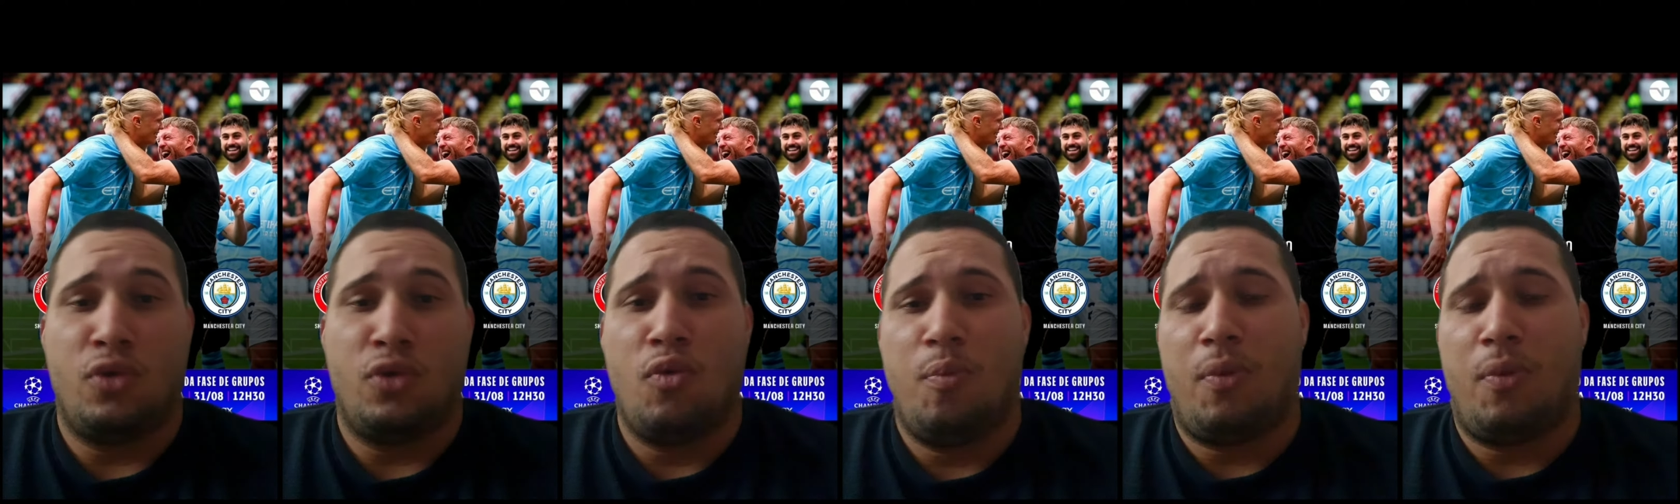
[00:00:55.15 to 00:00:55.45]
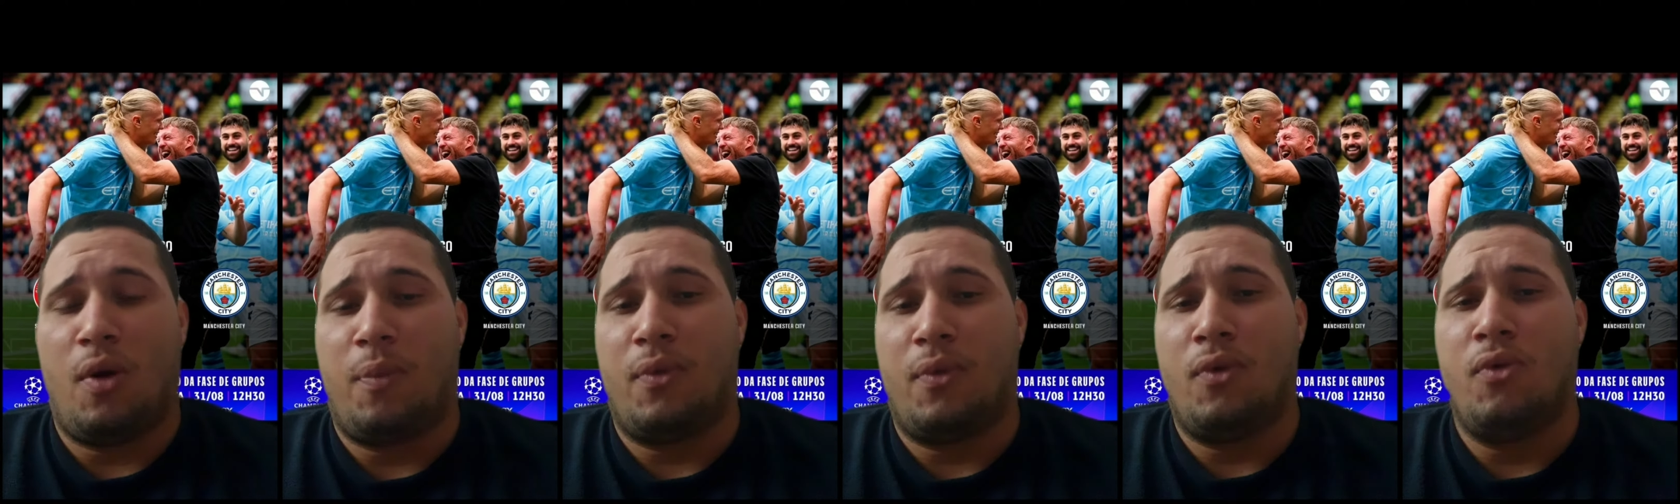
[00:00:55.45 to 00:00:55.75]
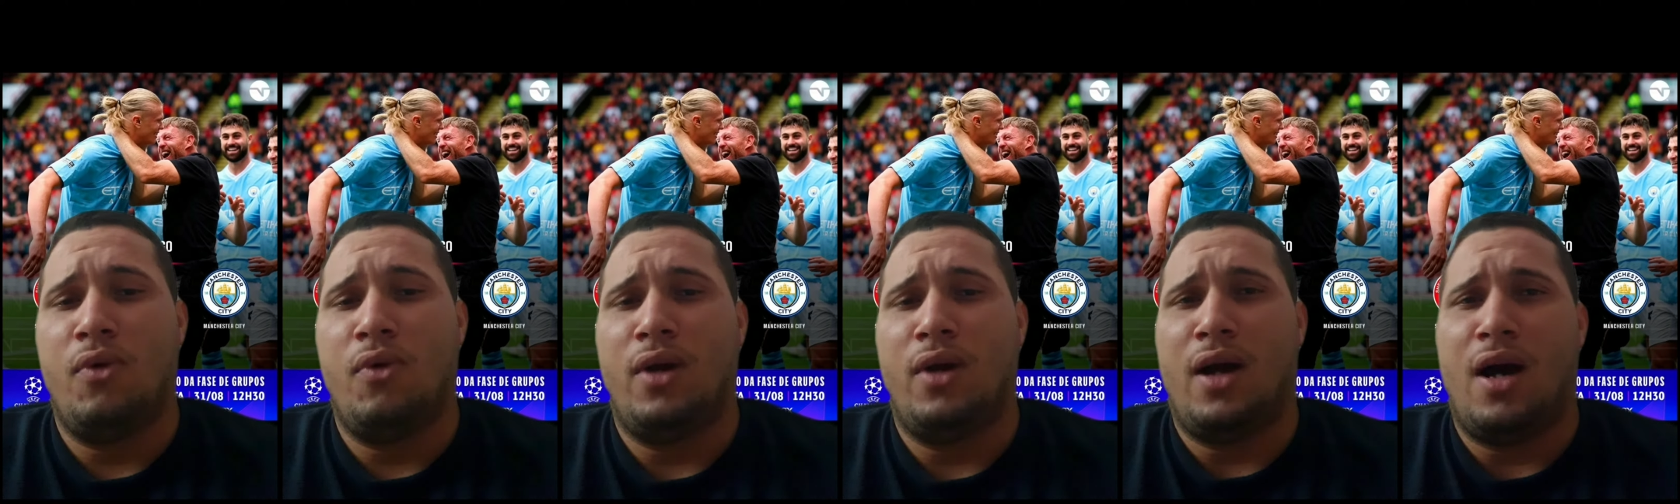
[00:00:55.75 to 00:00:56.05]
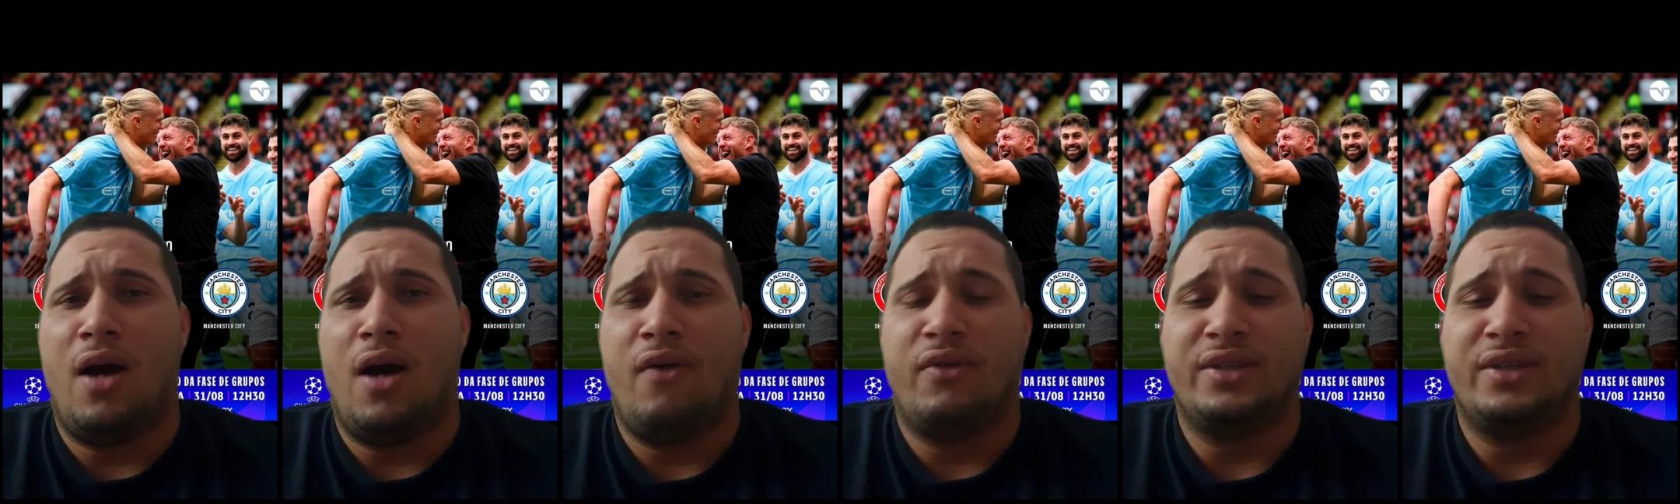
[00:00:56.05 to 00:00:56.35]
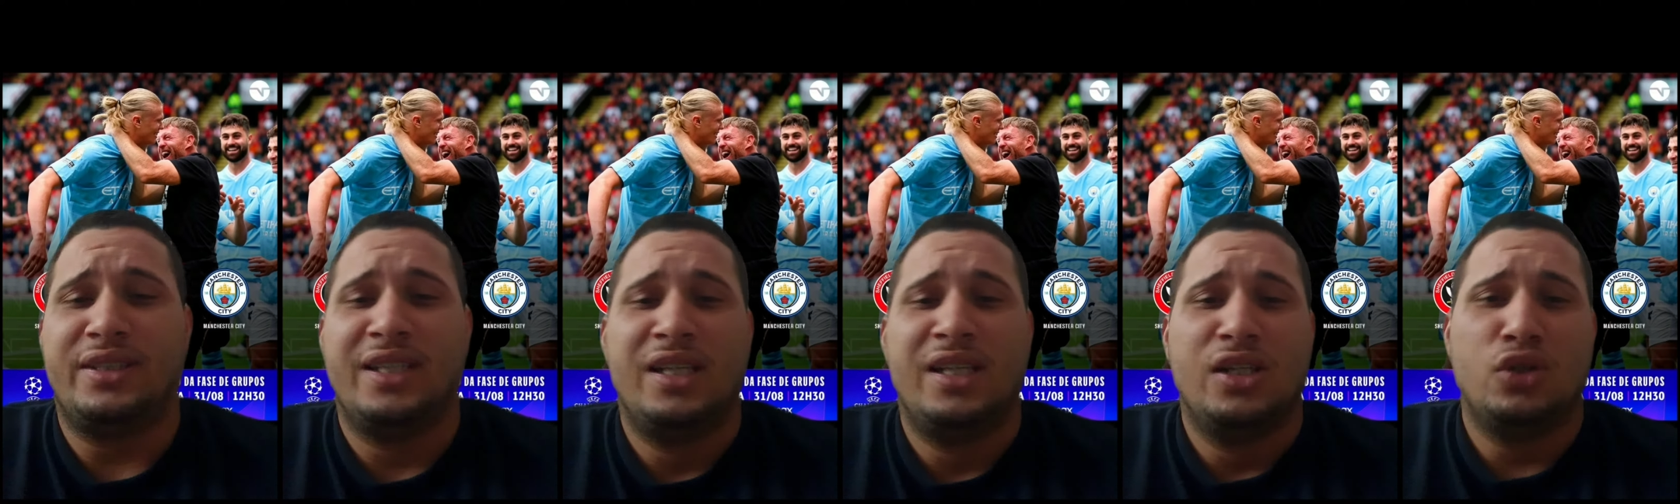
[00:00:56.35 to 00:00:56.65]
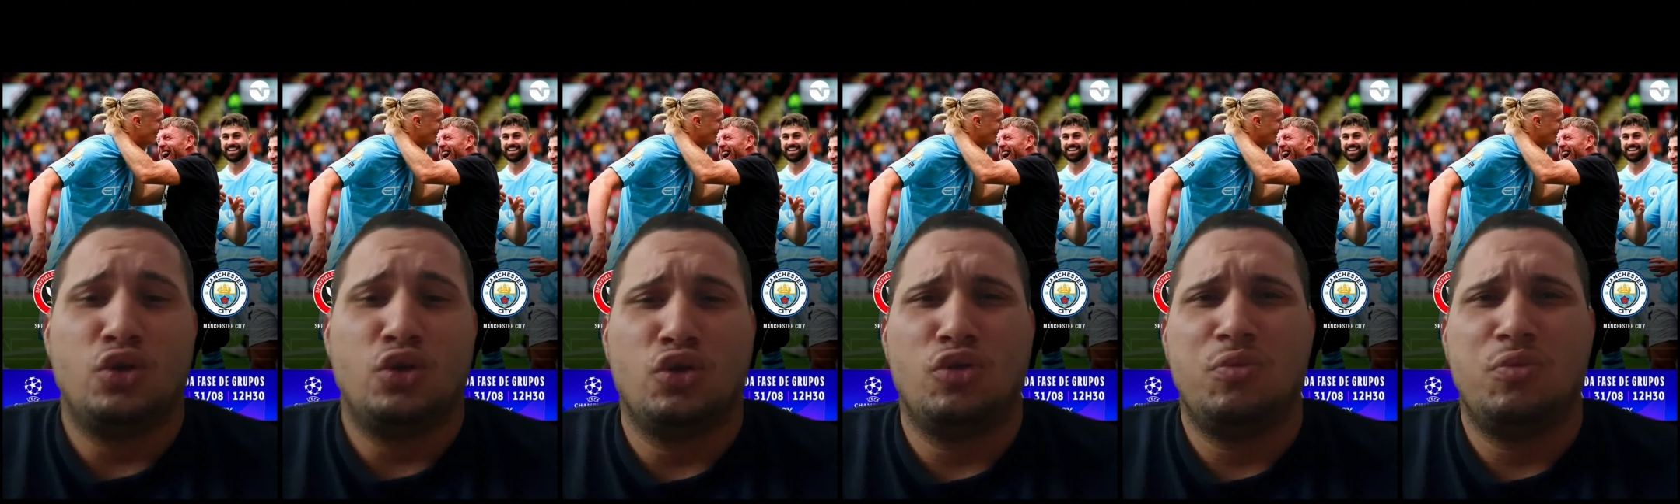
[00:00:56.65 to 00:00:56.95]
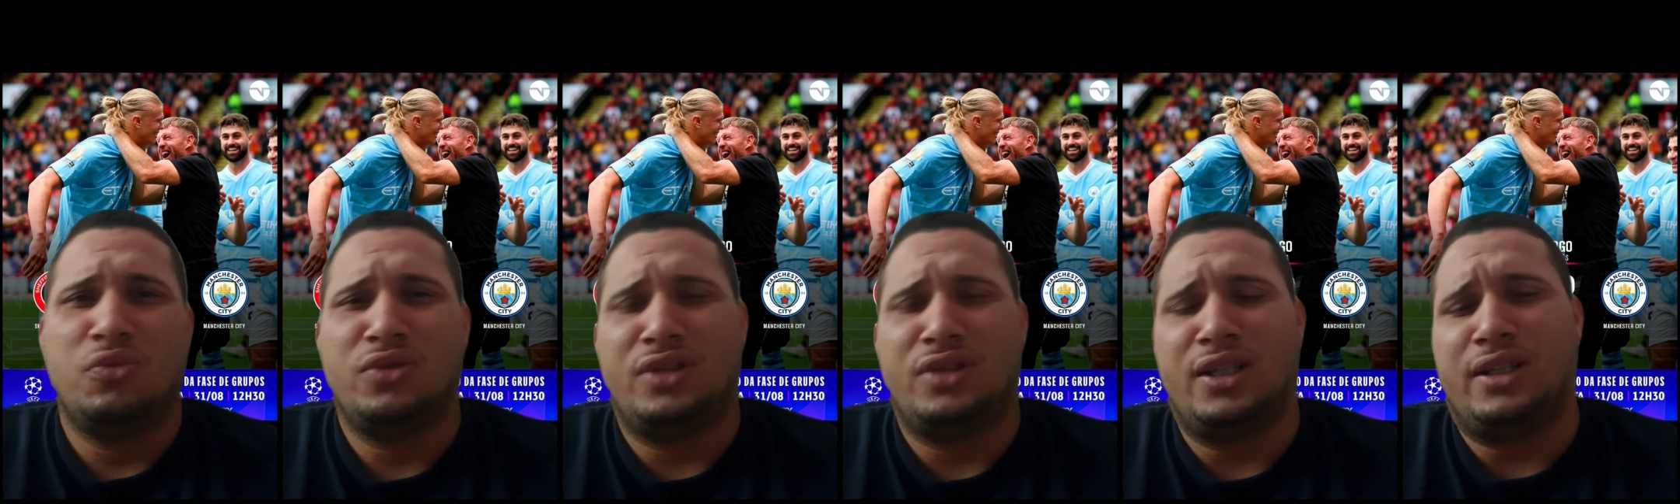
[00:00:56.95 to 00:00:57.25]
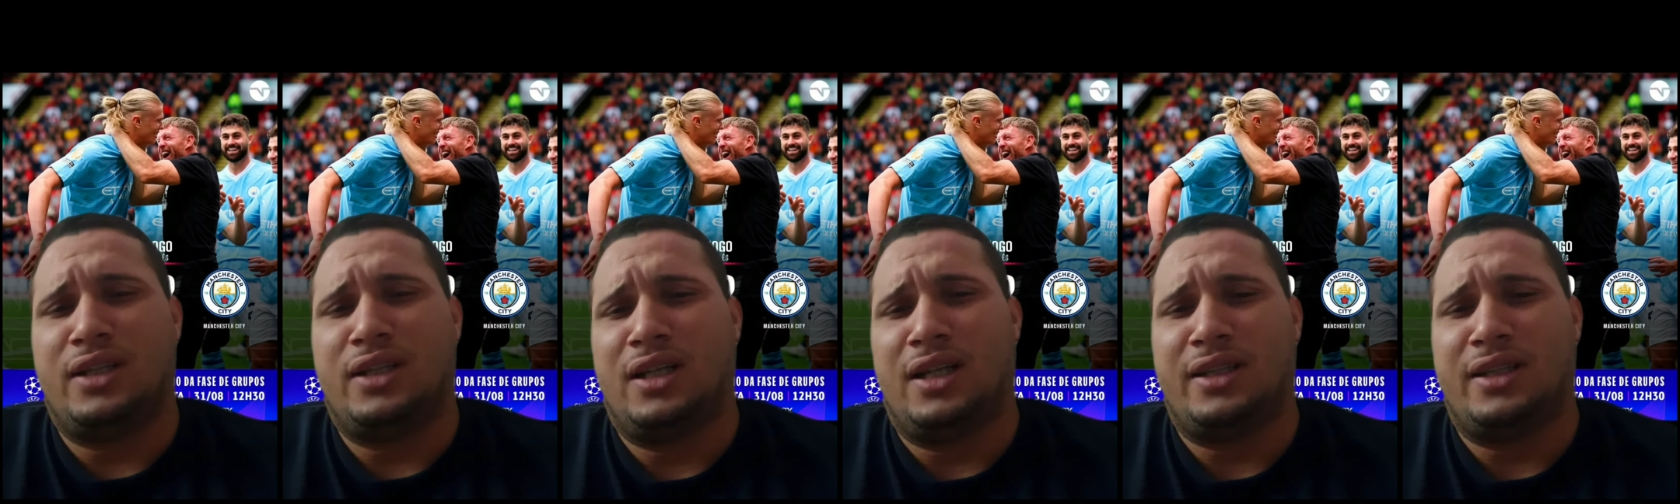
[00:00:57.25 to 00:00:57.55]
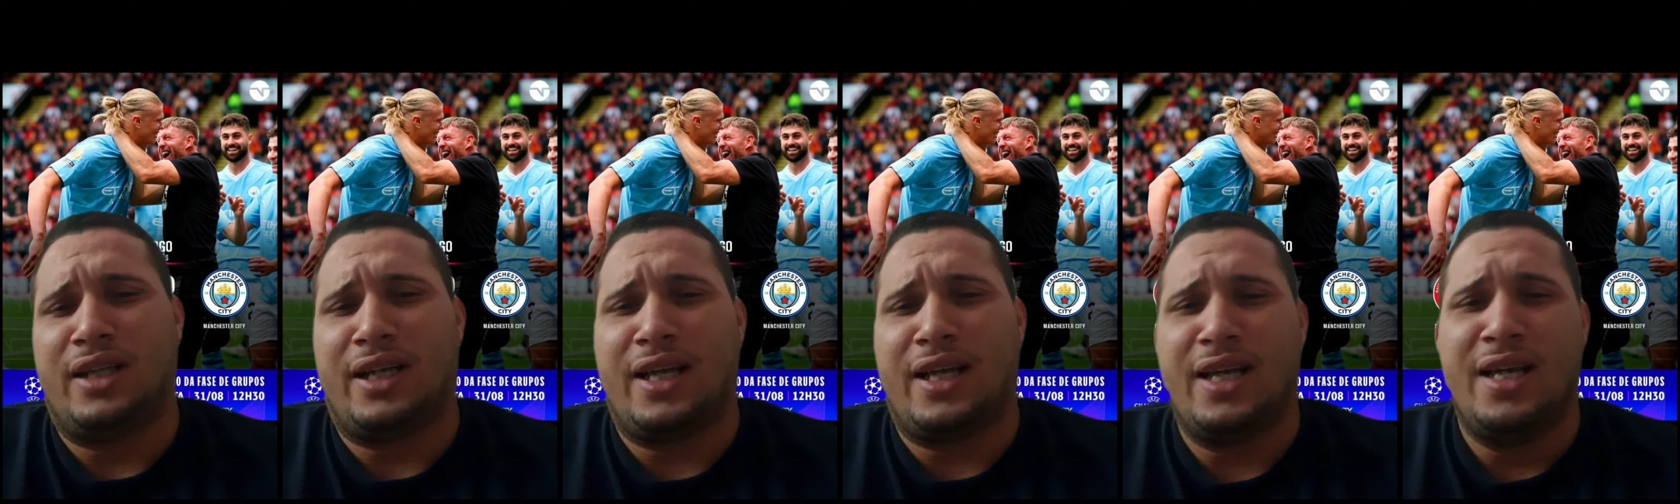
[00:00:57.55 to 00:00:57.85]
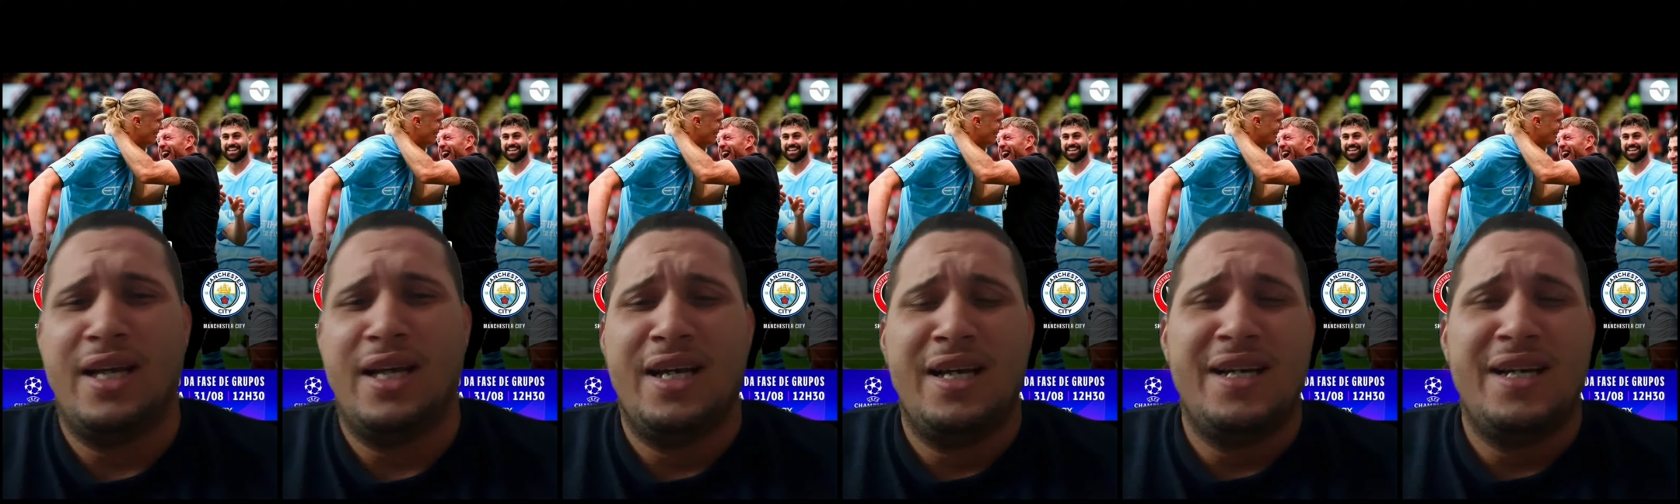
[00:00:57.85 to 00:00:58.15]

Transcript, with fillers: com o próprio Julian Álvares todo mundo tentando até que